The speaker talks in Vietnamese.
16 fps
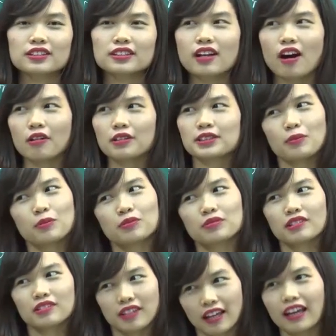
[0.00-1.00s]
Chứ còn trong
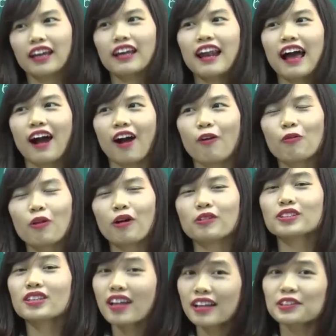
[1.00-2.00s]
thực tế là cũng
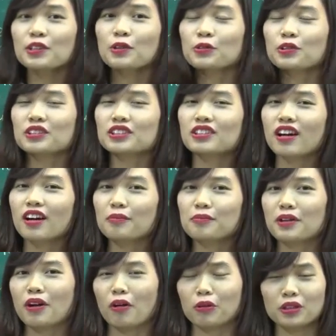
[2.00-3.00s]
có rất là nhiều những trường
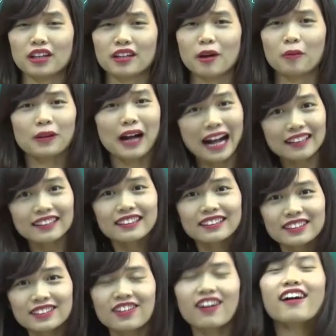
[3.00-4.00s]
hợp nó có thể đọc khác
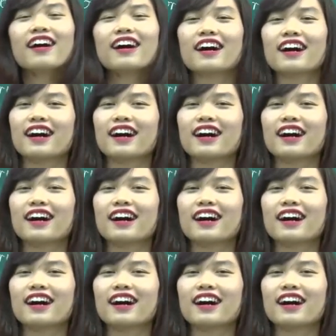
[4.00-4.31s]
đi nữa.